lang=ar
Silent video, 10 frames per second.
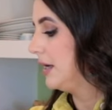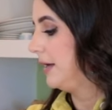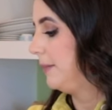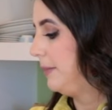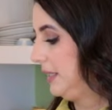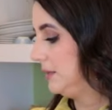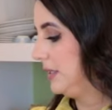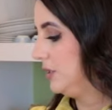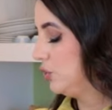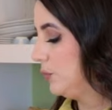آه، بعد ما
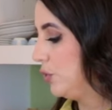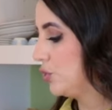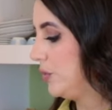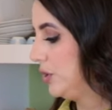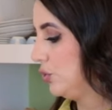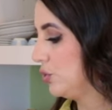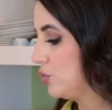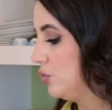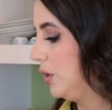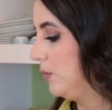ينطبخوا شوي
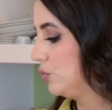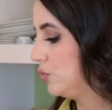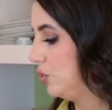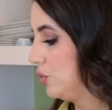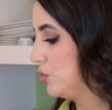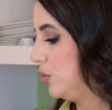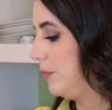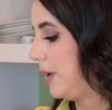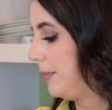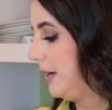تحطوهم وتخلطوهم
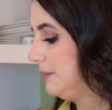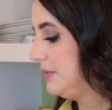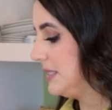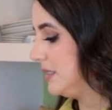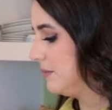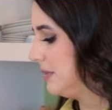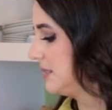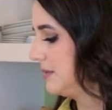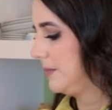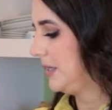مع بعض بصير
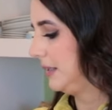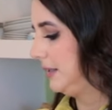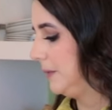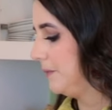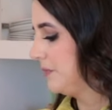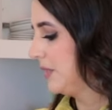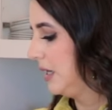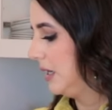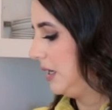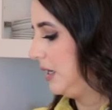بس يعني
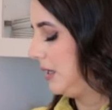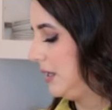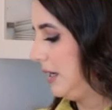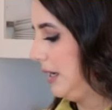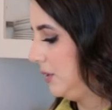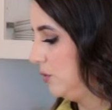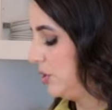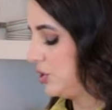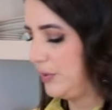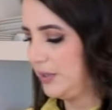آه، هاي
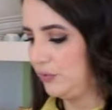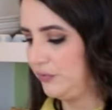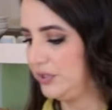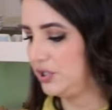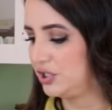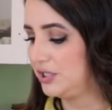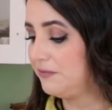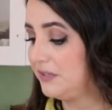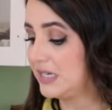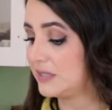الوجبه مفيده جدا
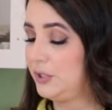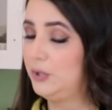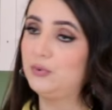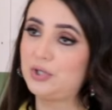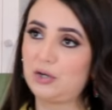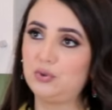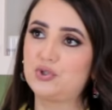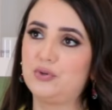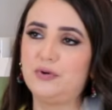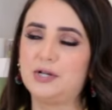في ناس بحبوا ياكلوا
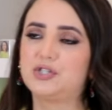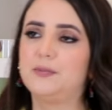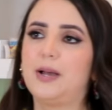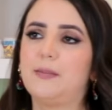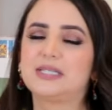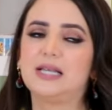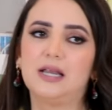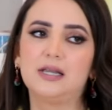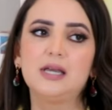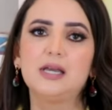الشوفان جنبها مثلا
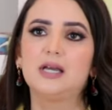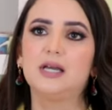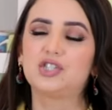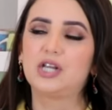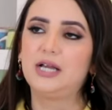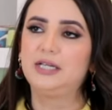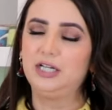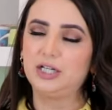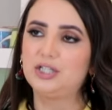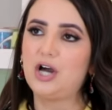آه، شرايح
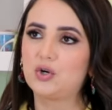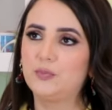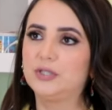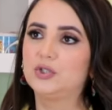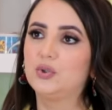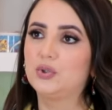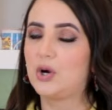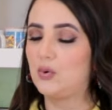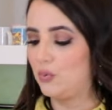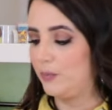خيار وبندوره
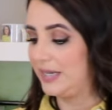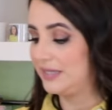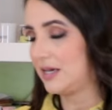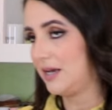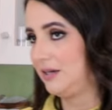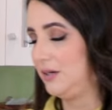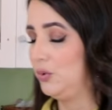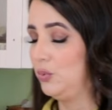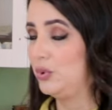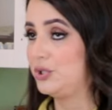وبيض آه،
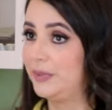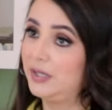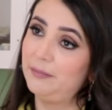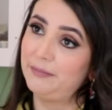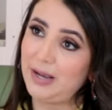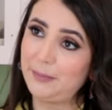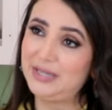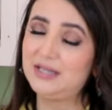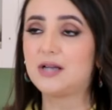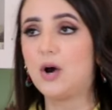مع
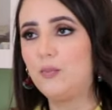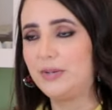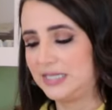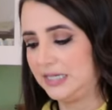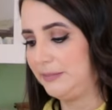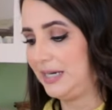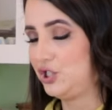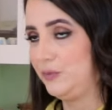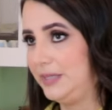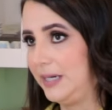بيض او مثلا مع
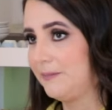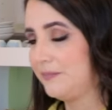جبنه